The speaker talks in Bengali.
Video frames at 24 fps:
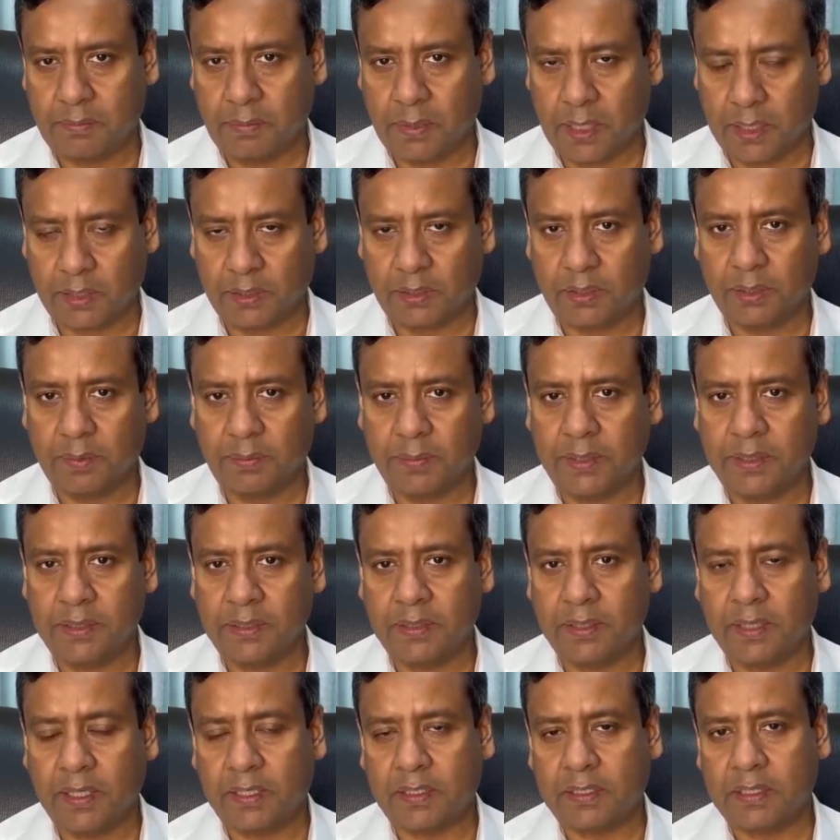মাধ্যমে
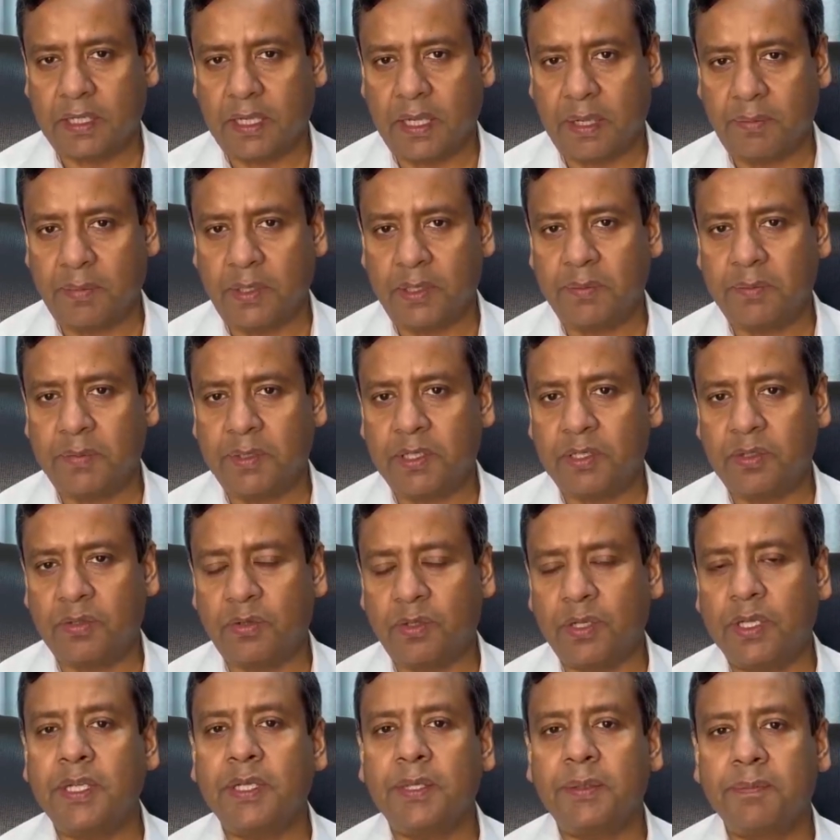একটা অ্যামেন্ডমেন্ট
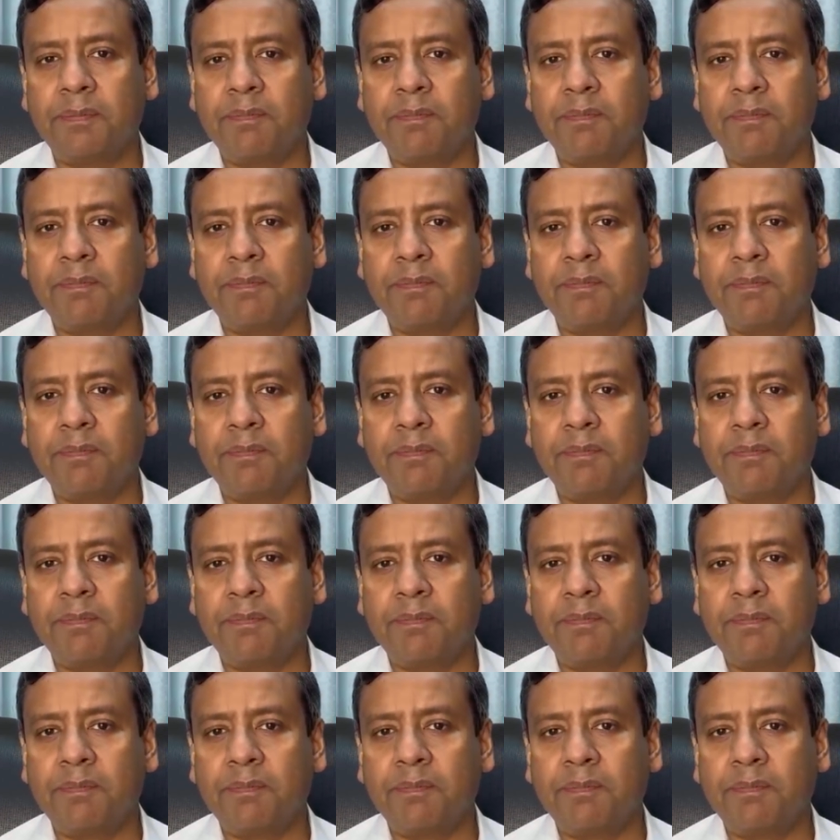করে